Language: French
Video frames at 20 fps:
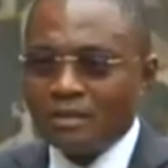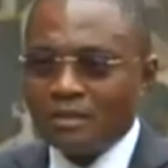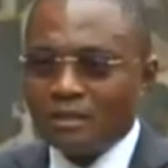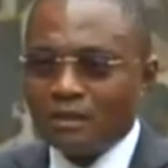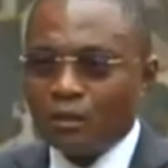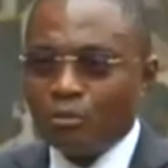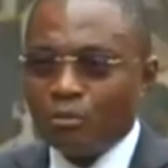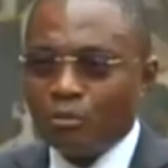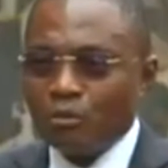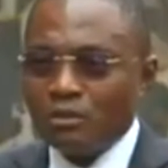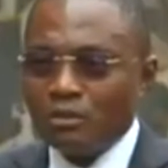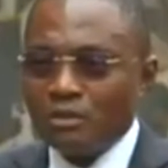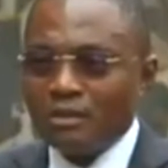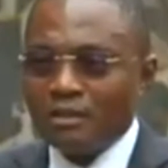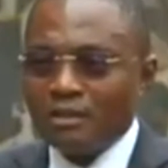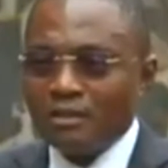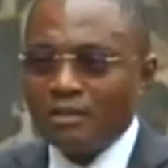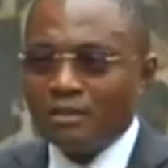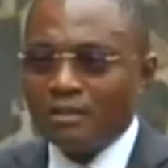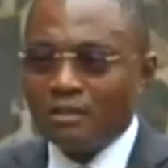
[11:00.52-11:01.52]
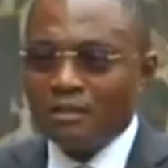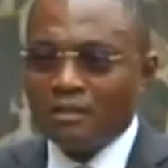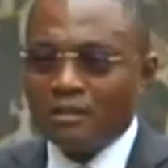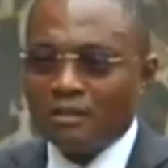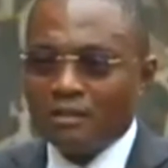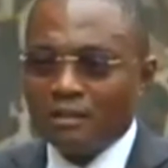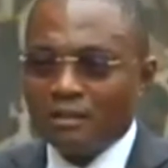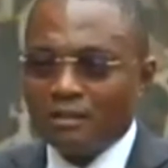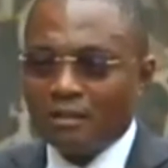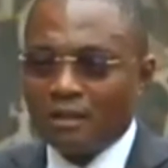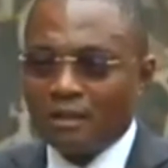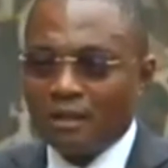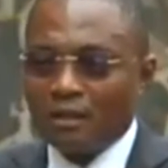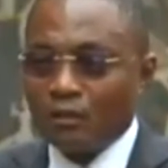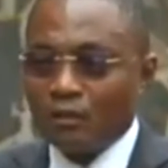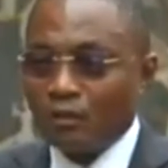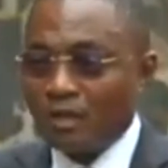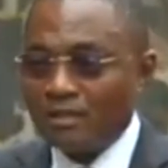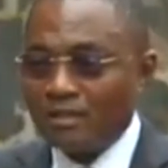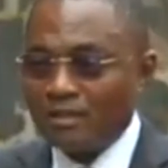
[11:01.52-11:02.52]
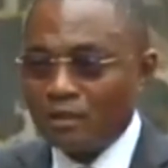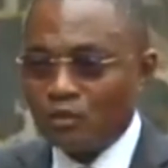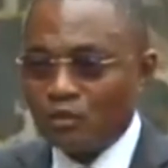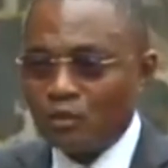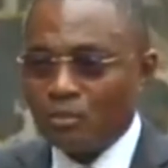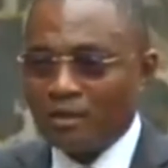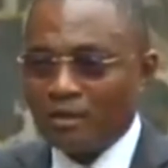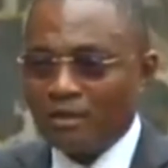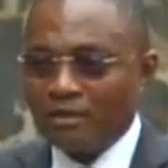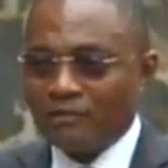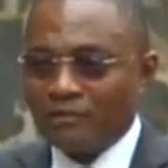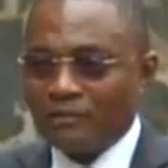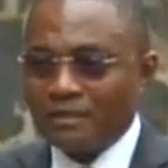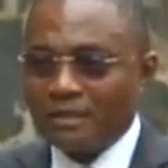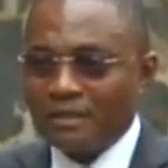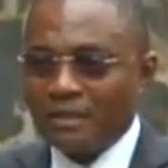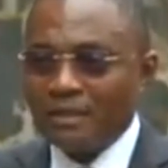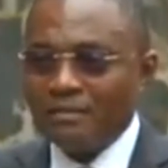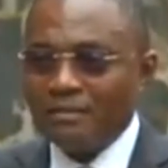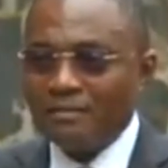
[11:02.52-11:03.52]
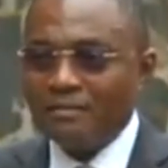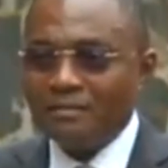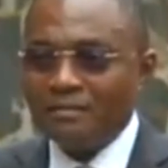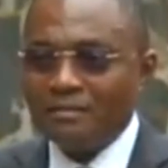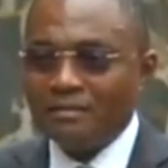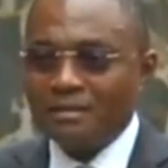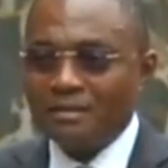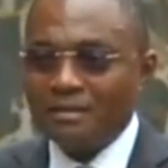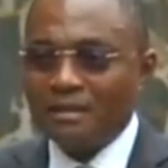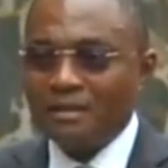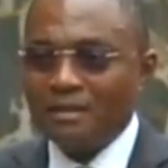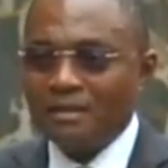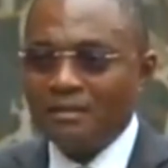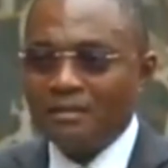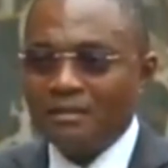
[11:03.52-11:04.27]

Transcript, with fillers: reproché à l'organisation panafricaine, c'est